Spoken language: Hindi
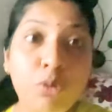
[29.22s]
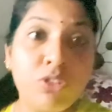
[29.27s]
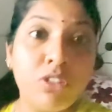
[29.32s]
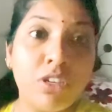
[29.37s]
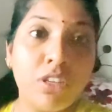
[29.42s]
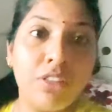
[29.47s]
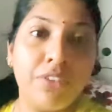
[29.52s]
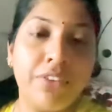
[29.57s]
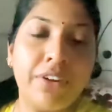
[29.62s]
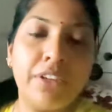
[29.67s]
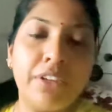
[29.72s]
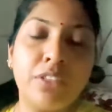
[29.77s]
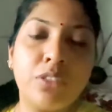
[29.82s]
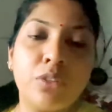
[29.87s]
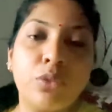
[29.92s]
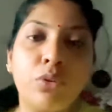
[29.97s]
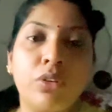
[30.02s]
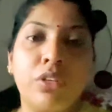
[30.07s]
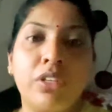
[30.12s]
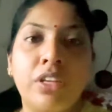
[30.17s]
ज़्यादा बारिश
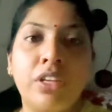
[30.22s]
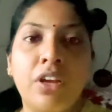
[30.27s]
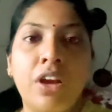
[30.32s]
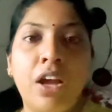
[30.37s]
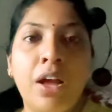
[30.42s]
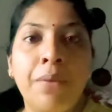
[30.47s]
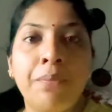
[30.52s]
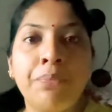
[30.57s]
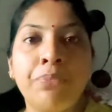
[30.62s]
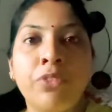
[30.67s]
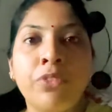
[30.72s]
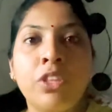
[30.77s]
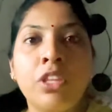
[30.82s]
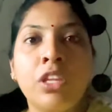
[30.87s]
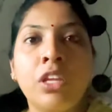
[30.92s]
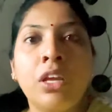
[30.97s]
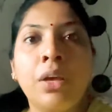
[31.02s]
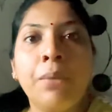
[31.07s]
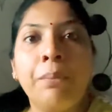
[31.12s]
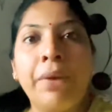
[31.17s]
हो रही है यहाँ
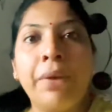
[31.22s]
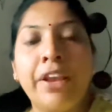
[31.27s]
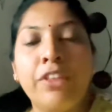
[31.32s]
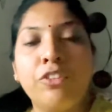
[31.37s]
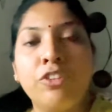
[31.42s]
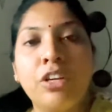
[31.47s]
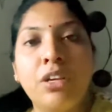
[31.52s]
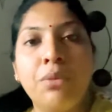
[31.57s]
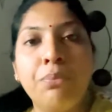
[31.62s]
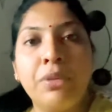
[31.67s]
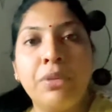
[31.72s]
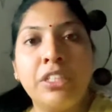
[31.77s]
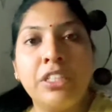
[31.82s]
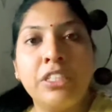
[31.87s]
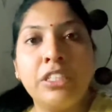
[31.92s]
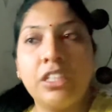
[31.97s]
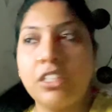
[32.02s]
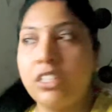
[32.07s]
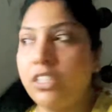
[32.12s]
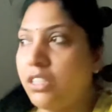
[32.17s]
पहले तो गणपति
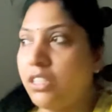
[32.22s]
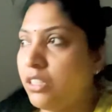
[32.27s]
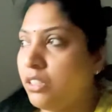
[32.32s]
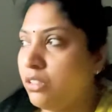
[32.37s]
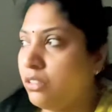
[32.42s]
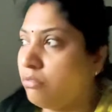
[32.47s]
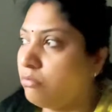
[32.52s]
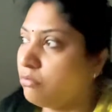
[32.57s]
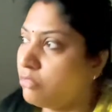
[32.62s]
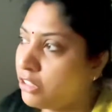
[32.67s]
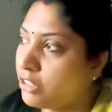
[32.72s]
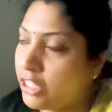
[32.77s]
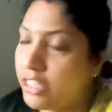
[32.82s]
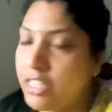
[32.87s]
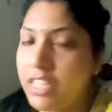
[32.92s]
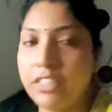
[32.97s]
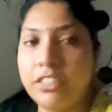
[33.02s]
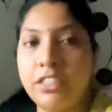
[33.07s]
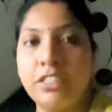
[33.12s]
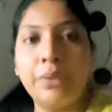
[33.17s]
तक चले
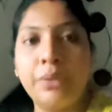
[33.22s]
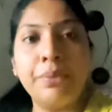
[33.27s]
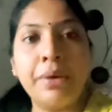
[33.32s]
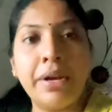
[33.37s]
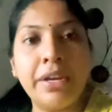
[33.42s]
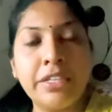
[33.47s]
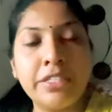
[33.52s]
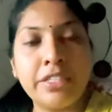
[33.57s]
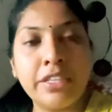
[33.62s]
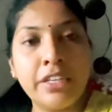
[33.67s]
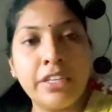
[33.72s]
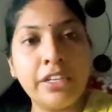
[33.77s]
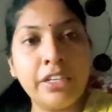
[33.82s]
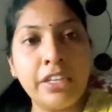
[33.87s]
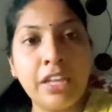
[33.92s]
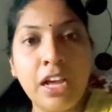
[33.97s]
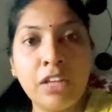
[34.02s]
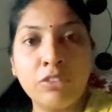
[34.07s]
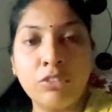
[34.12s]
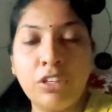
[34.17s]
जाते थे बारिश लेकिन
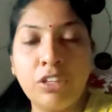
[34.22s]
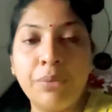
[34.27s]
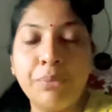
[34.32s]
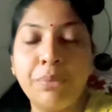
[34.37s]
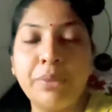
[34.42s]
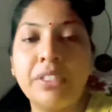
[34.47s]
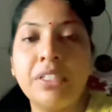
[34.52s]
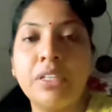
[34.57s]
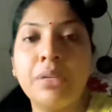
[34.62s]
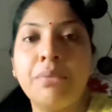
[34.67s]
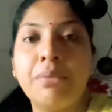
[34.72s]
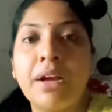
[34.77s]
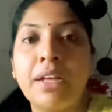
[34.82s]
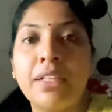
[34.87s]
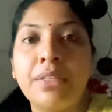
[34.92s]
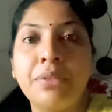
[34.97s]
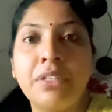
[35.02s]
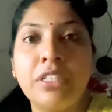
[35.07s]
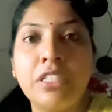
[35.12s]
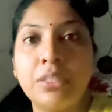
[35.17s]
यहाँ तो गणपति के बाद
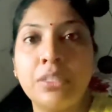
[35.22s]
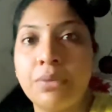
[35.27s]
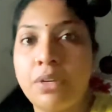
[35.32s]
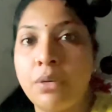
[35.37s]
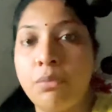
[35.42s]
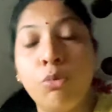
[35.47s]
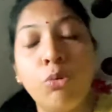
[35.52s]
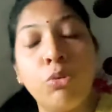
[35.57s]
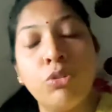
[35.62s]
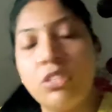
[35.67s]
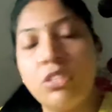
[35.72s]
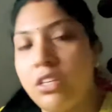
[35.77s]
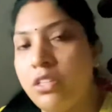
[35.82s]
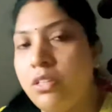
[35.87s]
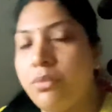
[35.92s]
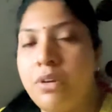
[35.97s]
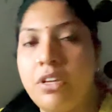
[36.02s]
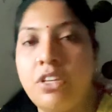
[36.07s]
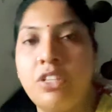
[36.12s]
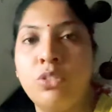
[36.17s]
भी इस बार बहुत ज़्यादा
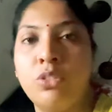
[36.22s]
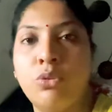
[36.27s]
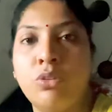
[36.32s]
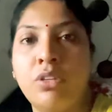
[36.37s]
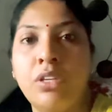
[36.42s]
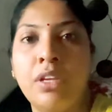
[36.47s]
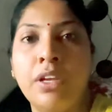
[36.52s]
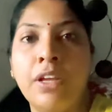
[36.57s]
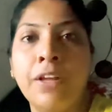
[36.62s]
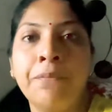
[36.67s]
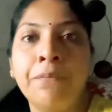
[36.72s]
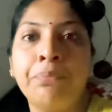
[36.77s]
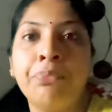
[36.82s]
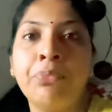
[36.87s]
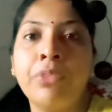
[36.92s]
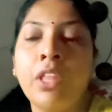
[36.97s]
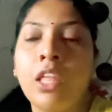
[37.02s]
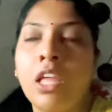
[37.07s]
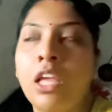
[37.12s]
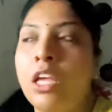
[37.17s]
बारिश हो रही है
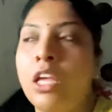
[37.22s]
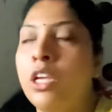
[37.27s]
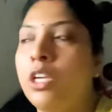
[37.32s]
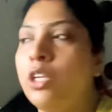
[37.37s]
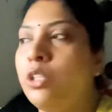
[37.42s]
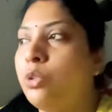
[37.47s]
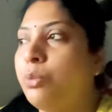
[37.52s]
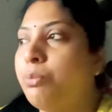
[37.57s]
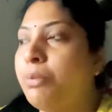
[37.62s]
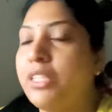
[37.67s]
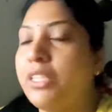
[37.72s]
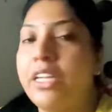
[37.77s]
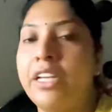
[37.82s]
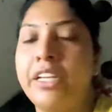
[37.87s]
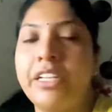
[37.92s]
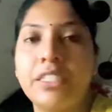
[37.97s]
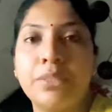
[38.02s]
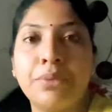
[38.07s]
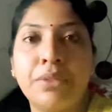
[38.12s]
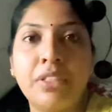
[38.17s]
तो पता नहीं
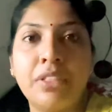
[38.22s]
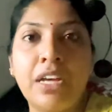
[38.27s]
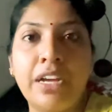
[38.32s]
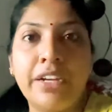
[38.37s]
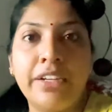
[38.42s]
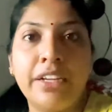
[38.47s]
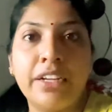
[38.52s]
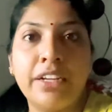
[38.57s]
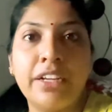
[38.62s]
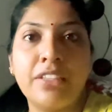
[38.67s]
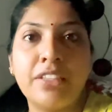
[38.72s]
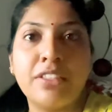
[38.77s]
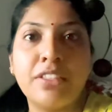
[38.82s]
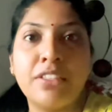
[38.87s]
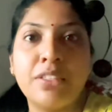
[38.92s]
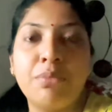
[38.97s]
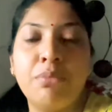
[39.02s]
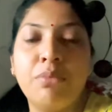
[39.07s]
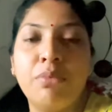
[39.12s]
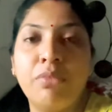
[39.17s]
इस बार दांडिया कैसे
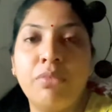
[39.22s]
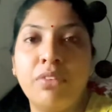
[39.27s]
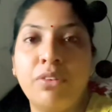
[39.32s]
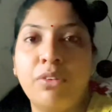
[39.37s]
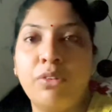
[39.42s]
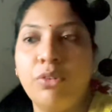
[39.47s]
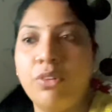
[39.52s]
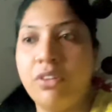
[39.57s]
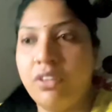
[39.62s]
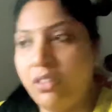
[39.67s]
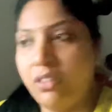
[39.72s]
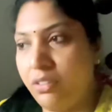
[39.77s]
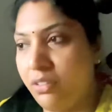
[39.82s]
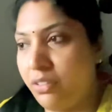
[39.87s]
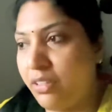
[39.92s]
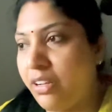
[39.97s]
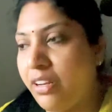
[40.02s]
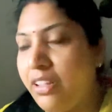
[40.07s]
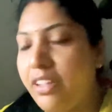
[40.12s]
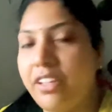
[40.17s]
सब लोग
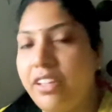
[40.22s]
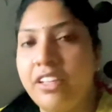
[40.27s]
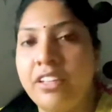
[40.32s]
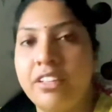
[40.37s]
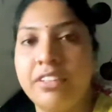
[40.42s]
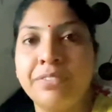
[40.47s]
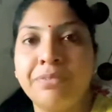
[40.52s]
करेंगे